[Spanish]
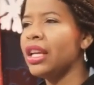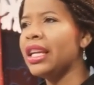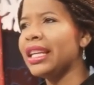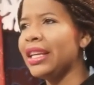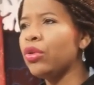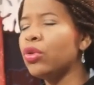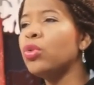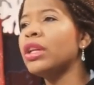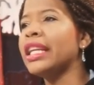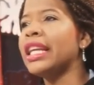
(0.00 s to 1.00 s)
que
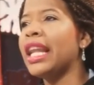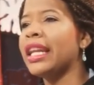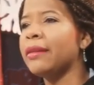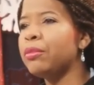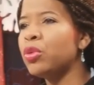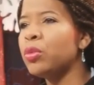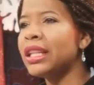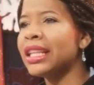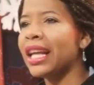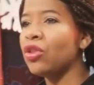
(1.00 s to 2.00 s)
ocurren en la
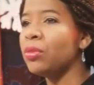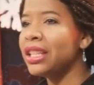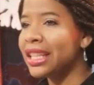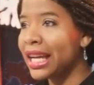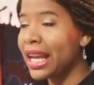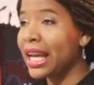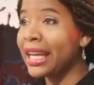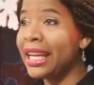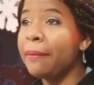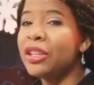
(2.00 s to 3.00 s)
República Dominicana, que
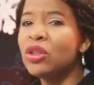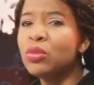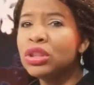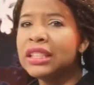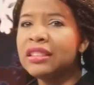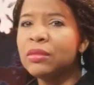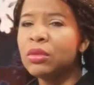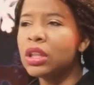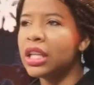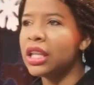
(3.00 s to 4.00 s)
lamento
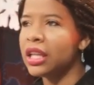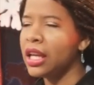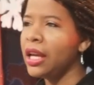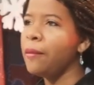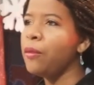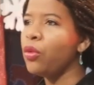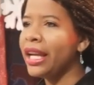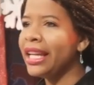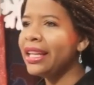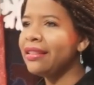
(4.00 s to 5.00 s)
muchísimo que
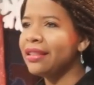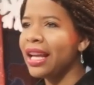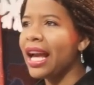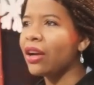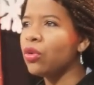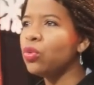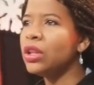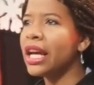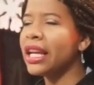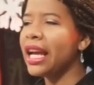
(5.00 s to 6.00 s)
mujeres
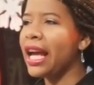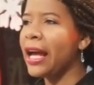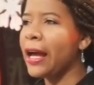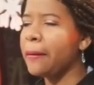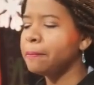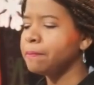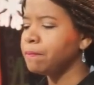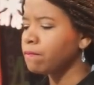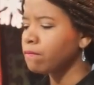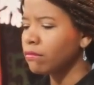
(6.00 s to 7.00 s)
acudan a
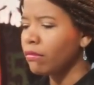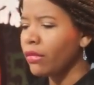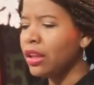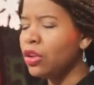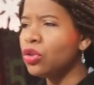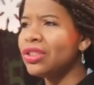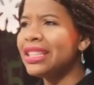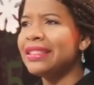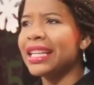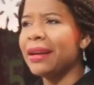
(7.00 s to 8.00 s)
los
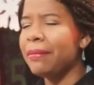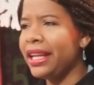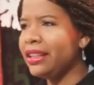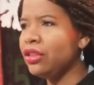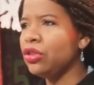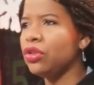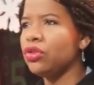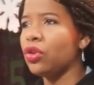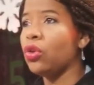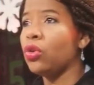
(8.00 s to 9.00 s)
destacamentos
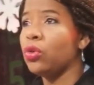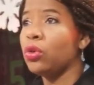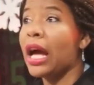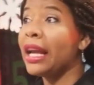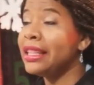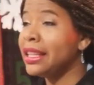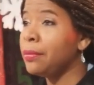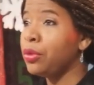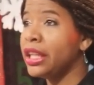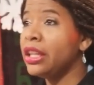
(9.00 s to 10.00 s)
o a
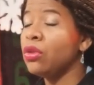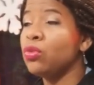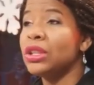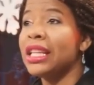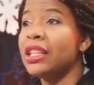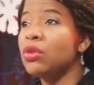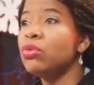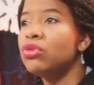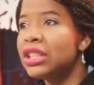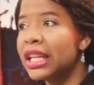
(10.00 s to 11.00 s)
interponer una
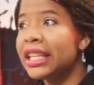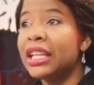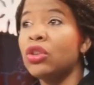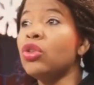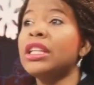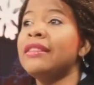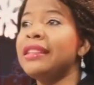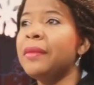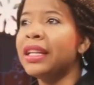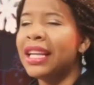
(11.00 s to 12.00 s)
denuncia y que no
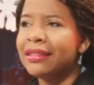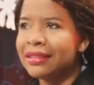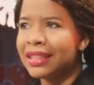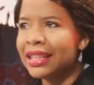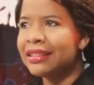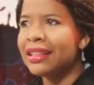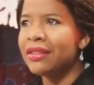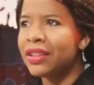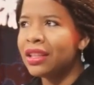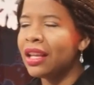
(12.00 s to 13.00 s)
reciban la asistencia
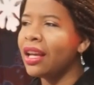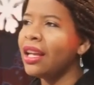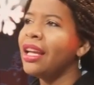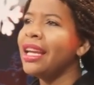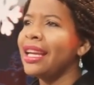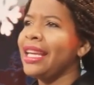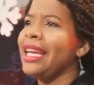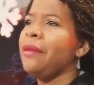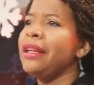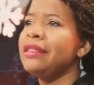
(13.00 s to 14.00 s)
debida que a
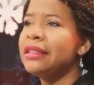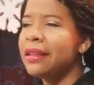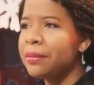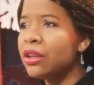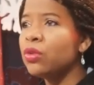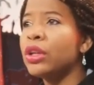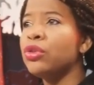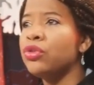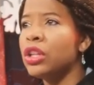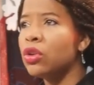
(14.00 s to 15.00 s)
veces también cuando
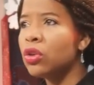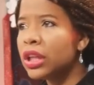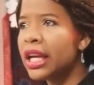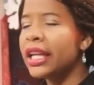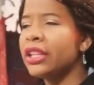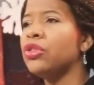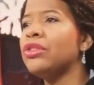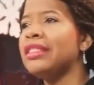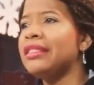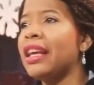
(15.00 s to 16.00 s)
se logra,
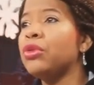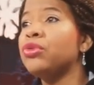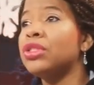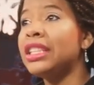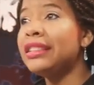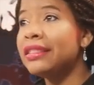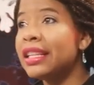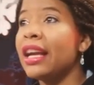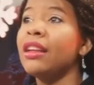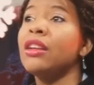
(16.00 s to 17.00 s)
entonces la
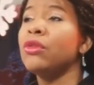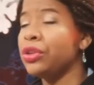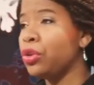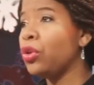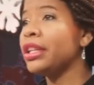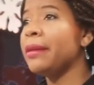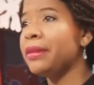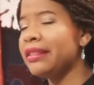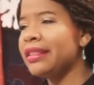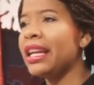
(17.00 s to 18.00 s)
justicia, cuando logra
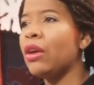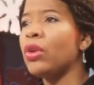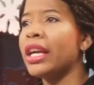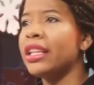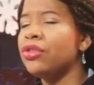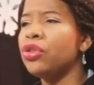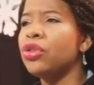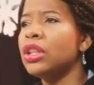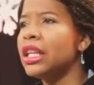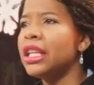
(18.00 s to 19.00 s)
apresar a un
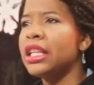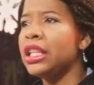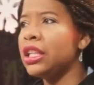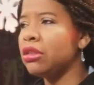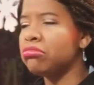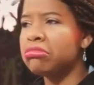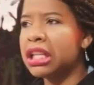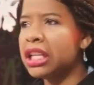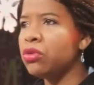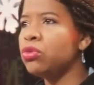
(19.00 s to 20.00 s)
agresor y
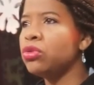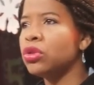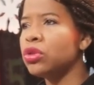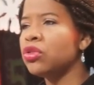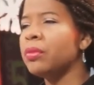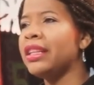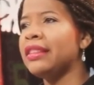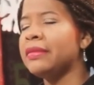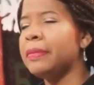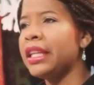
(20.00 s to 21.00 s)
tiene uno o dos
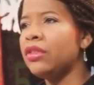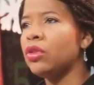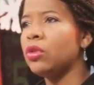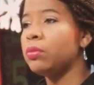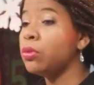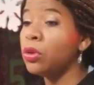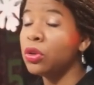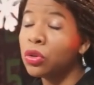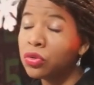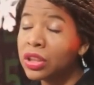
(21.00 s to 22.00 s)
meses preso por
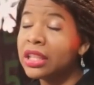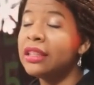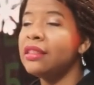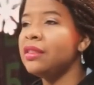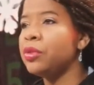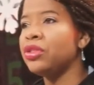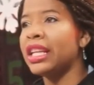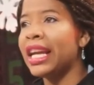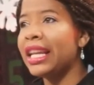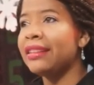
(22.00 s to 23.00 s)
los tecnicismos
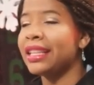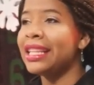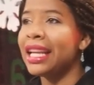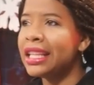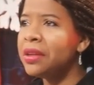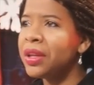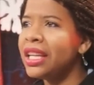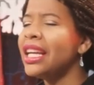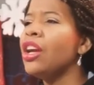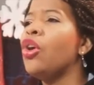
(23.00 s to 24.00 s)
legales, queda libre,
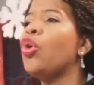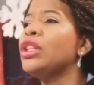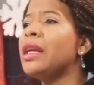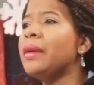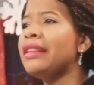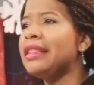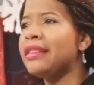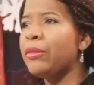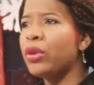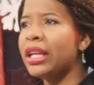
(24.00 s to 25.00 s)
otra vez esa
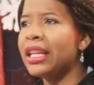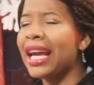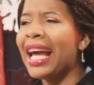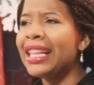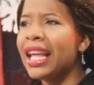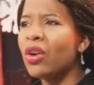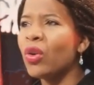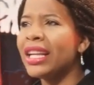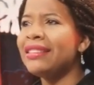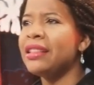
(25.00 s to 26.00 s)
mujer anda con
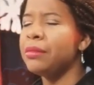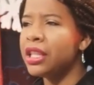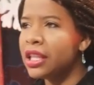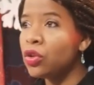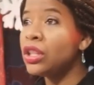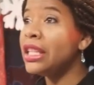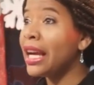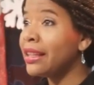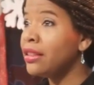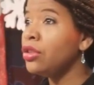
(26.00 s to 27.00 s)
ese miedo y
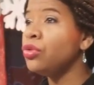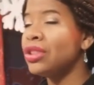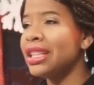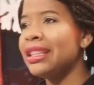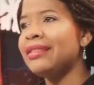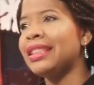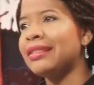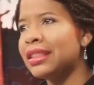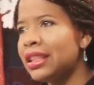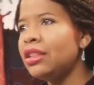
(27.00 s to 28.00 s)
han sido ustedes
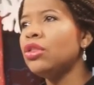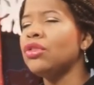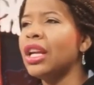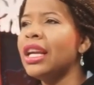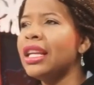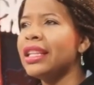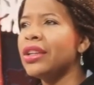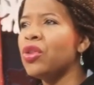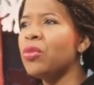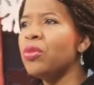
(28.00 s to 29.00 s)
testigos de
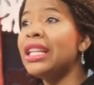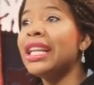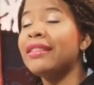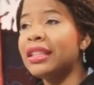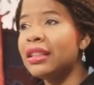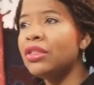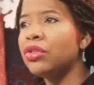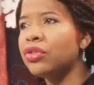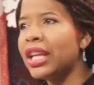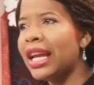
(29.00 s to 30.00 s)
cómo en las redes
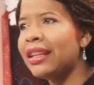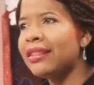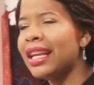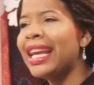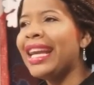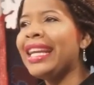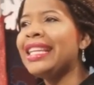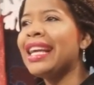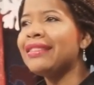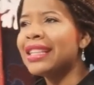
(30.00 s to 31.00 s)
sociales
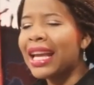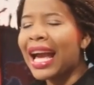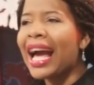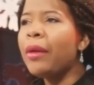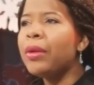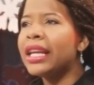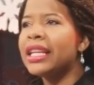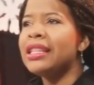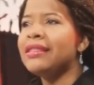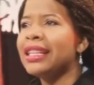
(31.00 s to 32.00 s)
ellas hablan y
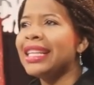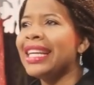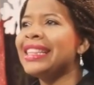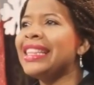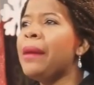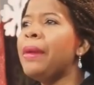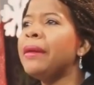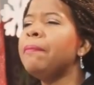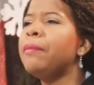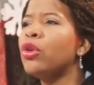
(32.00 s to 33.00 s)
dicen que
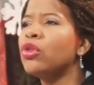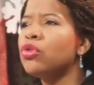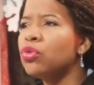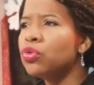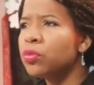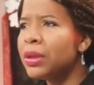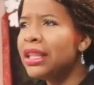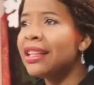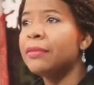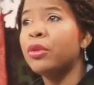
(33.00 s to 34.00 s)
temen por sus
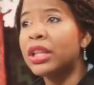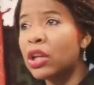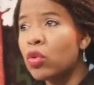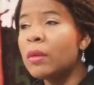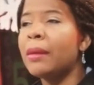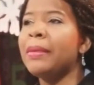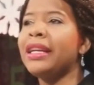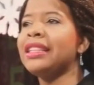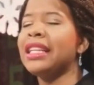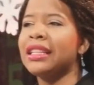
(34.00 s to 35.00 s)
vidas porque
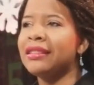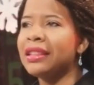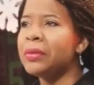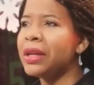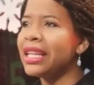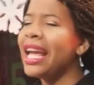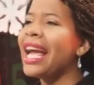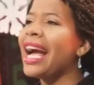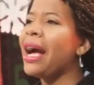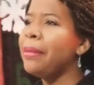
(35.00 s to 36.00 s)
nuevamente reciben
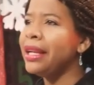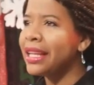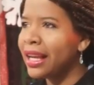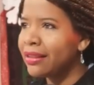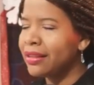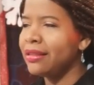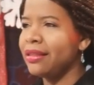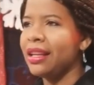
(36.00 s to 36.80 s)
amenazas.